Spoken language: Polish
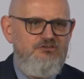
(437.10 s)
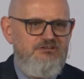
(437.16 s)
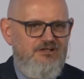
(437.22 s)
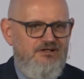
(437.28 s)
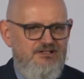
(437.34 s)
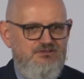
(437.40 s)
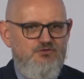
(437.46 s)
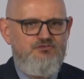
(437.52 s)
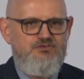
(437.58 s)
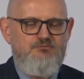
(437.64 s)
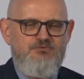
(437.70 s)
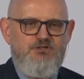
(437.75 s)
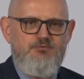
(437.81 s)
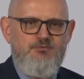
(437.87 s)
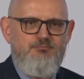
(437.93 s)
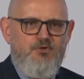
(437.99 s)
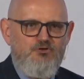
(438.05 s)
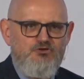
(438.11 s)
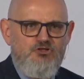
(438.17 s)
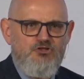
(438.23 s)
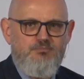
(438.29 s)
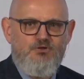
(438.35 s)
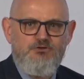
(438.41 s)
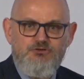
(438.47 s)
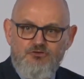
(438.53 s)
interesu w tym, żeby
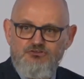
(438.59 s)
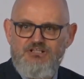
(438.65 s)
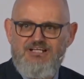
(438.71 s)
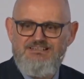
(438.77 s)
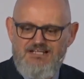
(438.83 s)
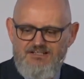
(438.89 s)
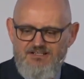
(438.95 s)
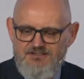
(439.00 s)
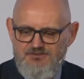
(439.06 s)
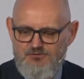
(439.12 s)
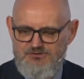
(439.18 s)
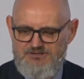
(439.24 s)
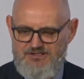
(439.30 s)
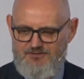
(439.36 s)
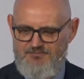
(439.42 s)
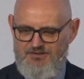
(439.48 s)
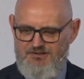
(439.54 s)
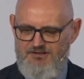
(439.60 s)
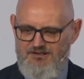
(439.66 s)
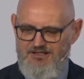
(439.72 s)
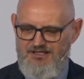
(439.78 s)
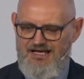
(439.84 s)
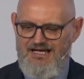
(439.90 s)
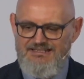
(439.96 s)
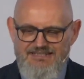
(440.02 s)
podążać za Jezusem.
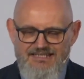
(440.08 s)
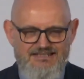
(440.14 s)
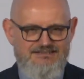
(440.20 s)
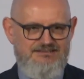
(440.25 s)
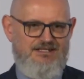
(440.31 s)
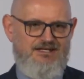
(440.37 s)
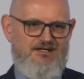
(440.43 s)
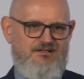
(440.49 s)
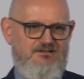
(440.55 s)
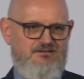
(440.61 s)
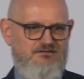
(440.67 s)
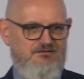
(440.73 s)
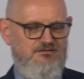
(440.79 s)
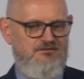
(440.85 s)
A jednak